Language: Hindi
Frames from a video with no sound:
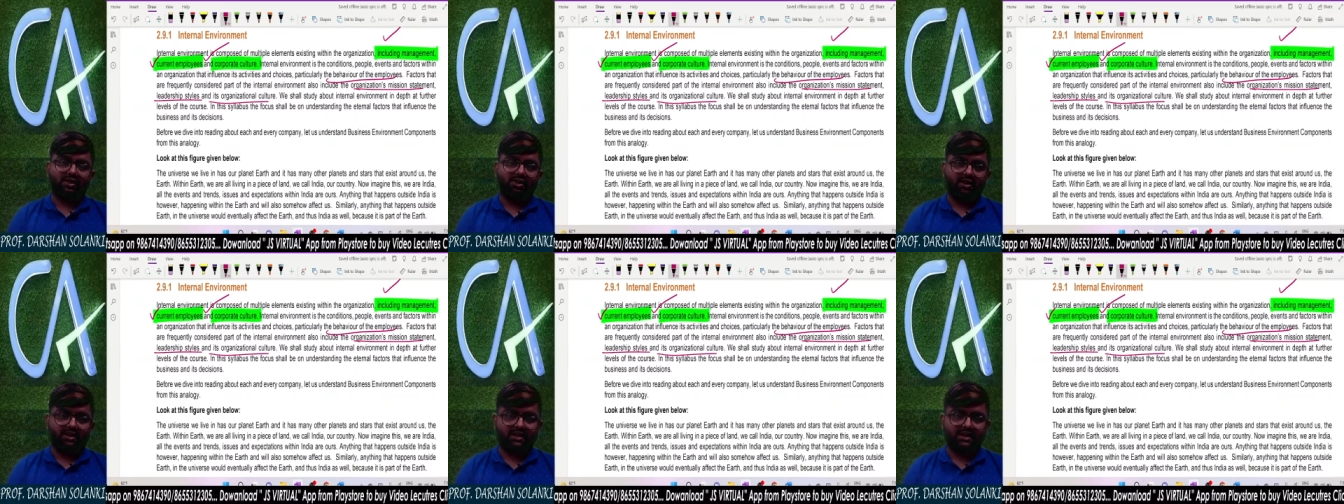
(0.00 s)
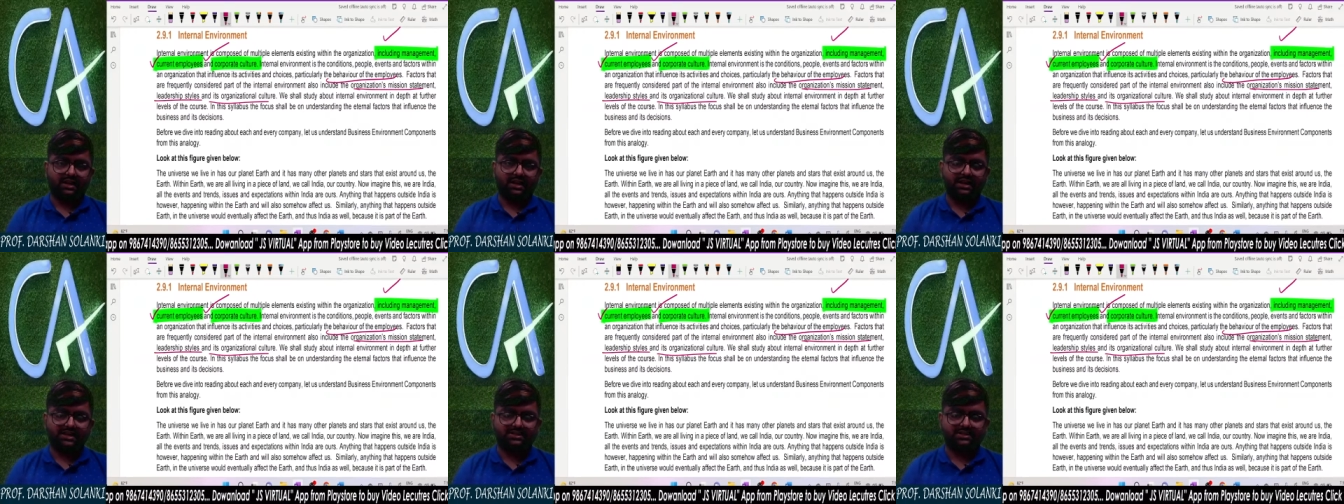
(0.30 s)

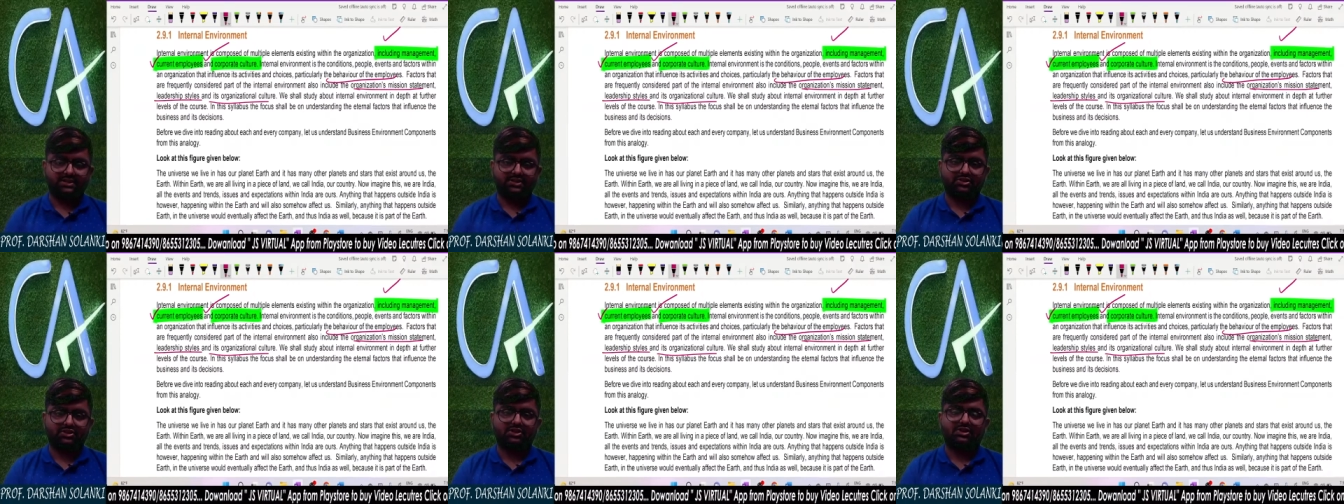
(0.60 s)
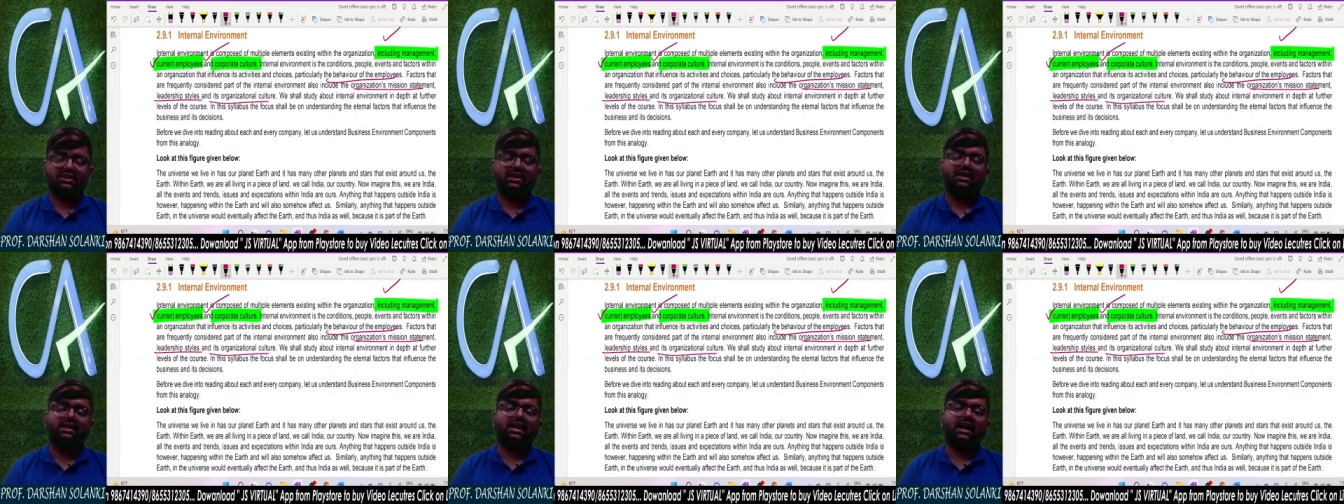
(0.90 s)

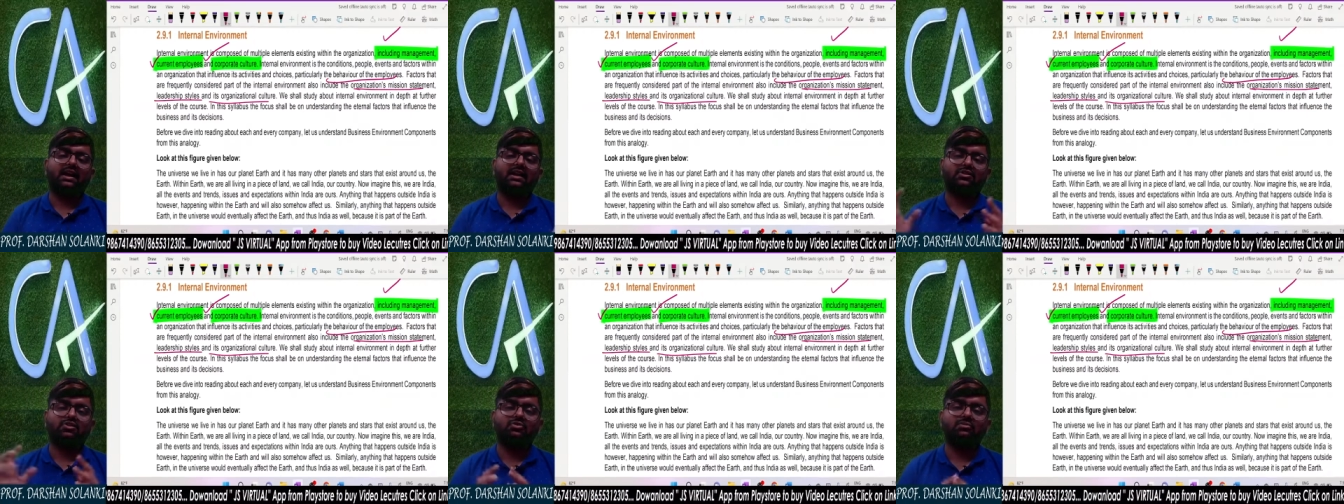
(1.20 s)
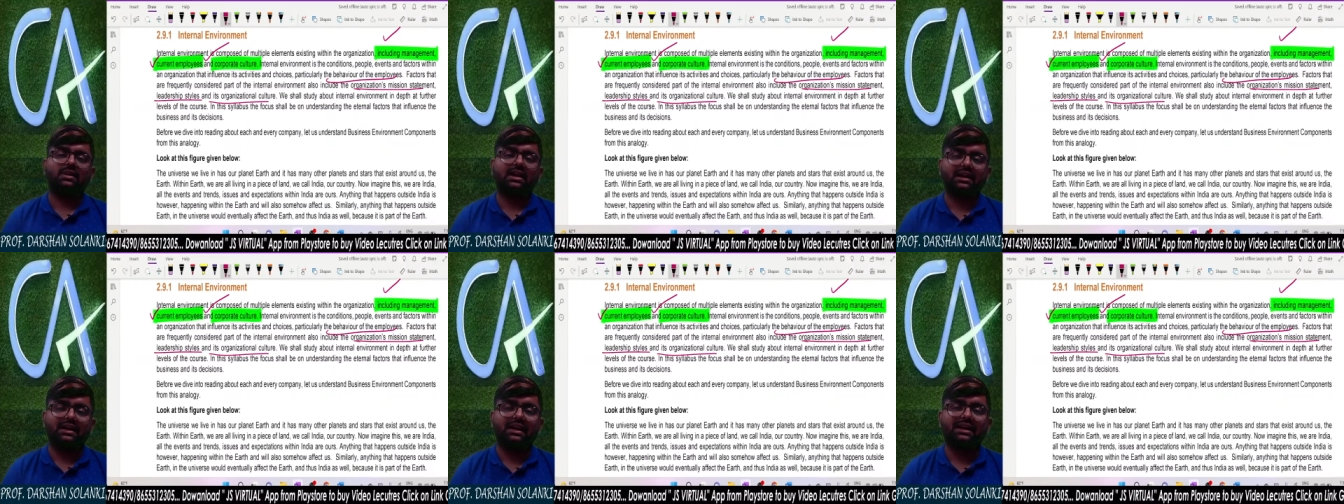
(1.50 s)
ऑर्गेनाइजेशन ये क्या है
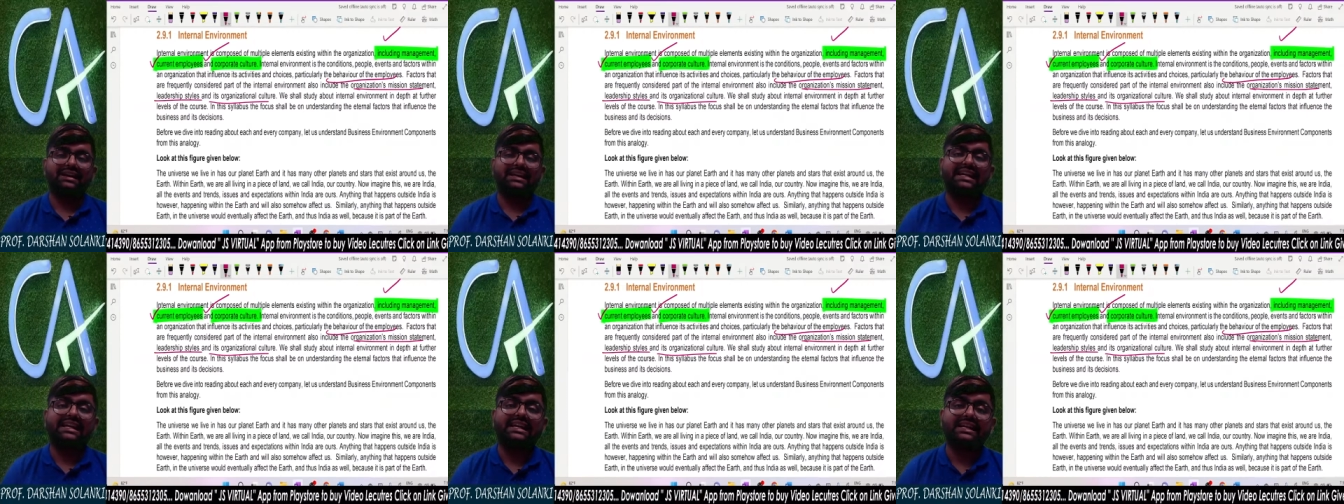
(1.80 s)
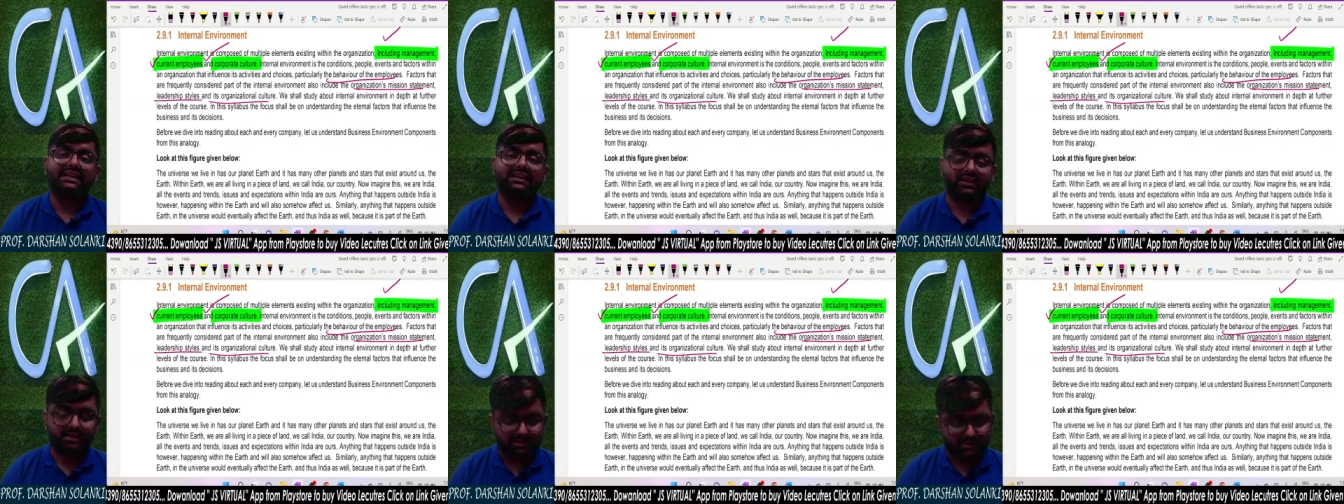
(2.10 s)
तुम्हारा
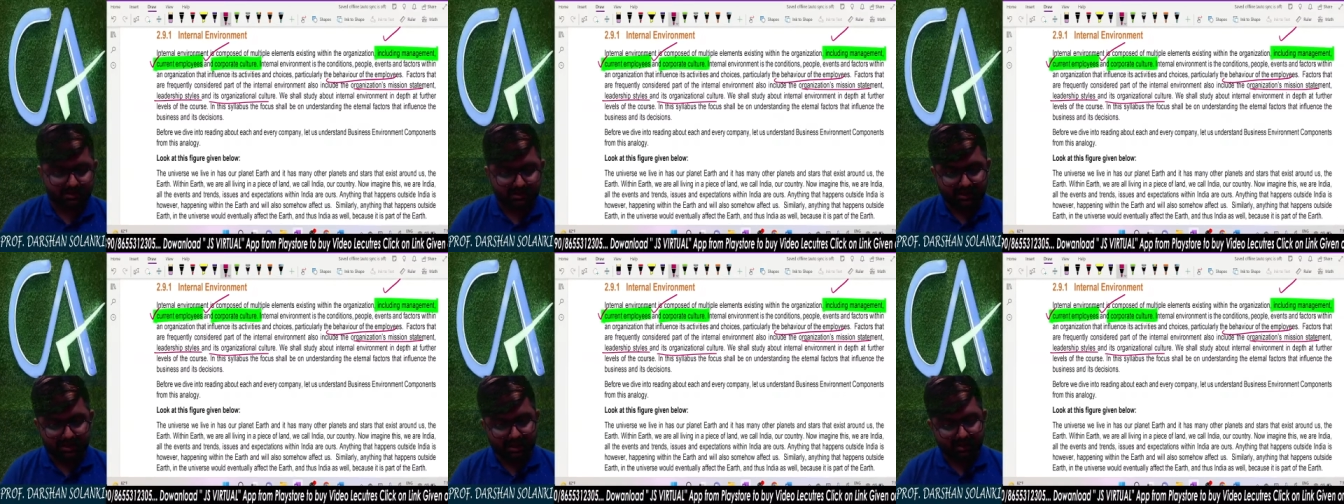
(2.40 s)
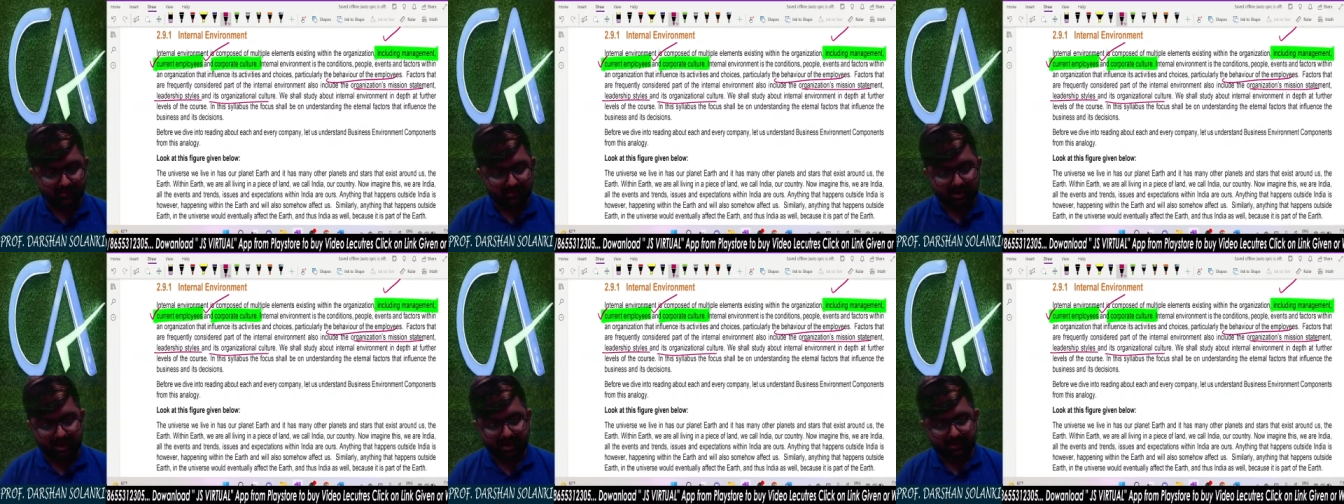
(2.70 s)
इंटरनल
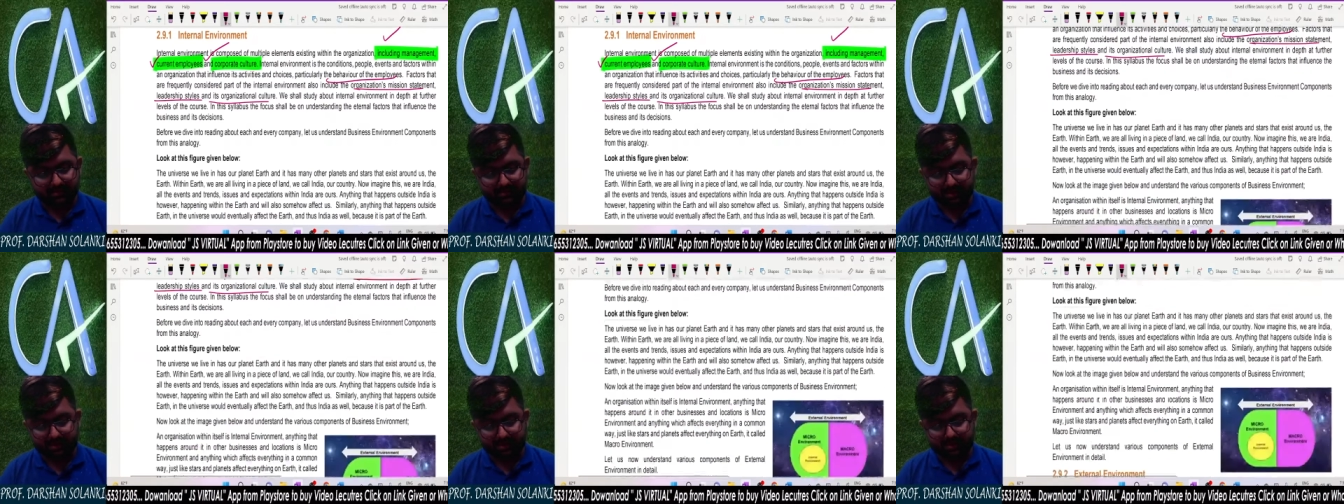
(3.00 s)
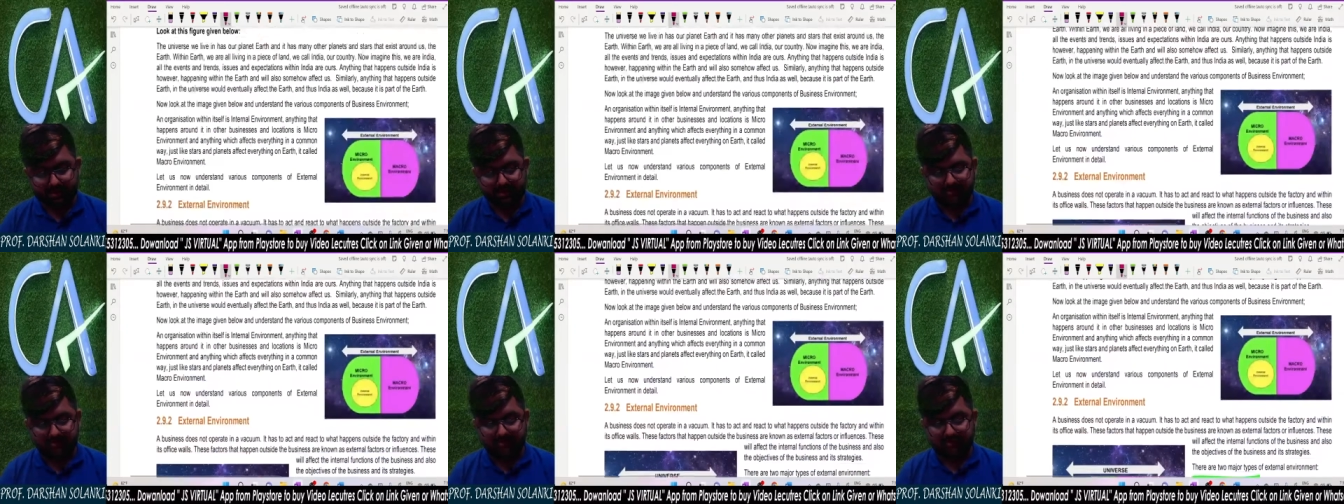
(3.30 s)
एनवायरमेंट
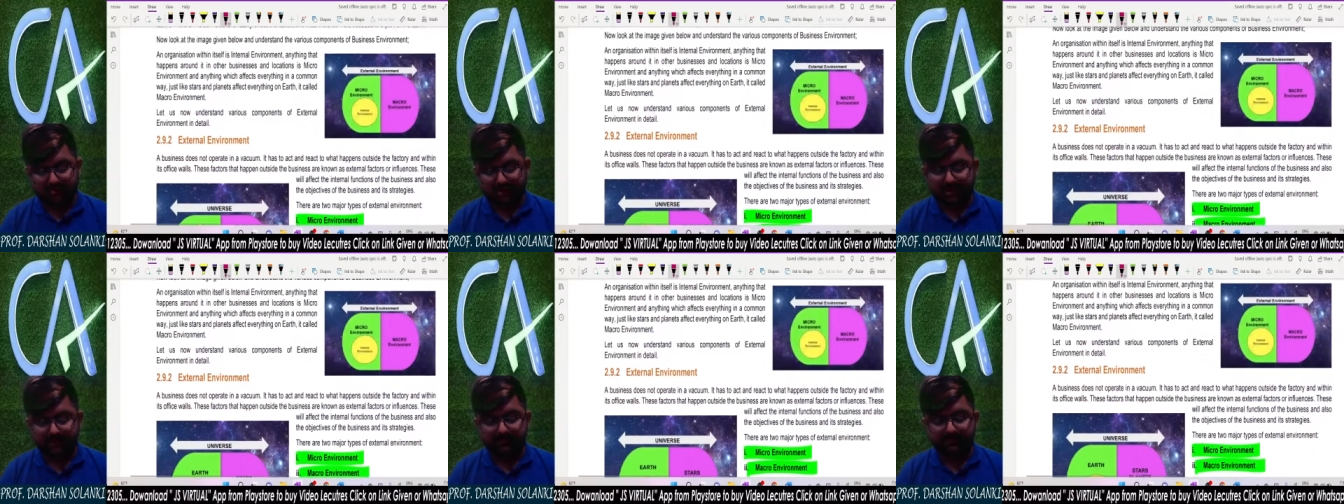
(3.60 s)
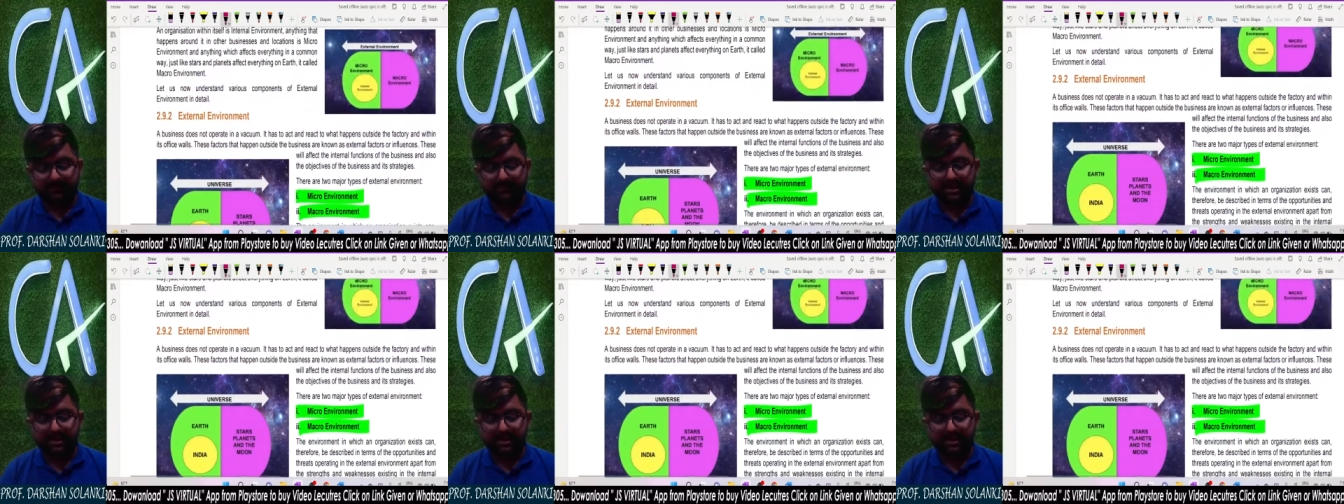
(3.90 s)
है okay